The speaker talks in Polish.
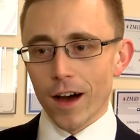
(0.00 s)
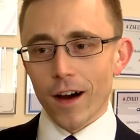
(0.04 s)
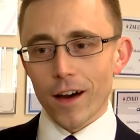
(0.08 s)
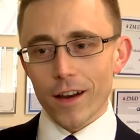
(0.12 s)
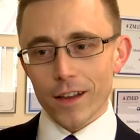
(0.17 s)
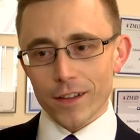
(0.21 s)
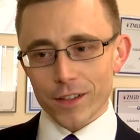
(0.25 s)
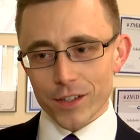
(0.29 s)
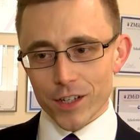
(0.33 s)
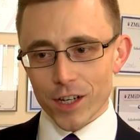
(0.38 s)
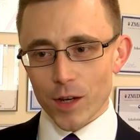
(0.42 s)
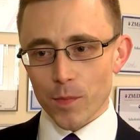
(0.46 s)

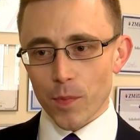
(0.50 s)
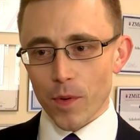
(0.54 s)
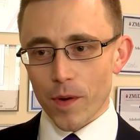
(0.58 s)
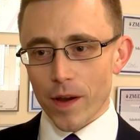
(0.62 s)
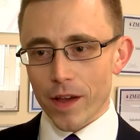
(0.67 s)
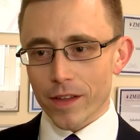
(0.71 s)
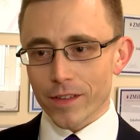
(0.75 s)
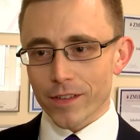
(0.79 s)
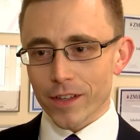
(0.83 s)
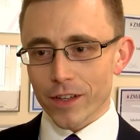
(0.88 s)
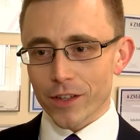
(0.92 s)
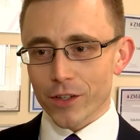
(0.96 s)
ale trzeba
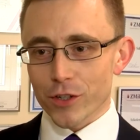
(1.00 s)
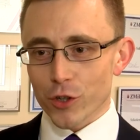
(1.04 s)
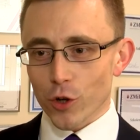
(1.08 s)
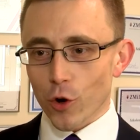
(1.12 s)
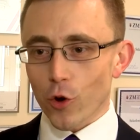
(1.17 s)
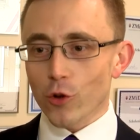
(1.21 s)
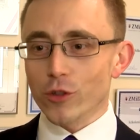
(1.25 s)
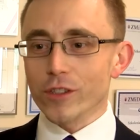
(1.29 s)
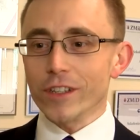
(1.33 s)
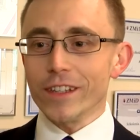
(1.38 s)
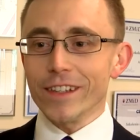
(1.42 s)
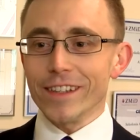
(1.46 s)
pamiętać,
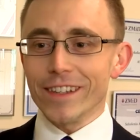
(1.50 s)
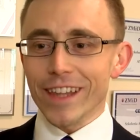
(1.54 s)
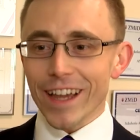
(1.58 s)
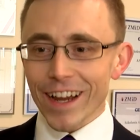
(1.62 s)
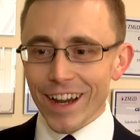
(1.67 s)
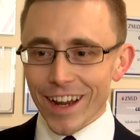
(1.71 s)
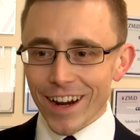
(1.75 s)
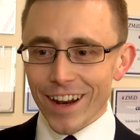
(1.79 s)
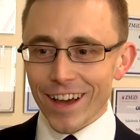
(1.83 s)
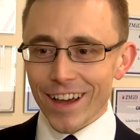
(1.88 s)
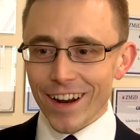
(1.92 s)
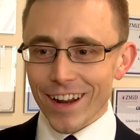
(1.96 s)
że od
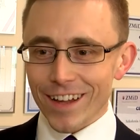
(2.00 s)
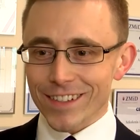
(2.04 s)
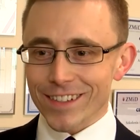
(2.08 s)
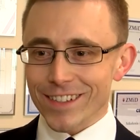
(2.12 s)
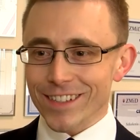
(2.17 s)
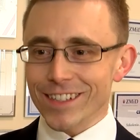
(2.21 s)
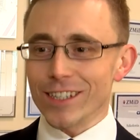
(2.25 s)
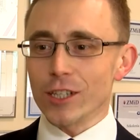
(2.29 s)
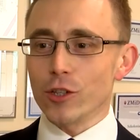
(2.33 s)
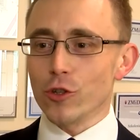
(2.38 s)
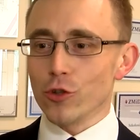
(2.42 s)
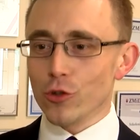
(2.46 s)
deklaracji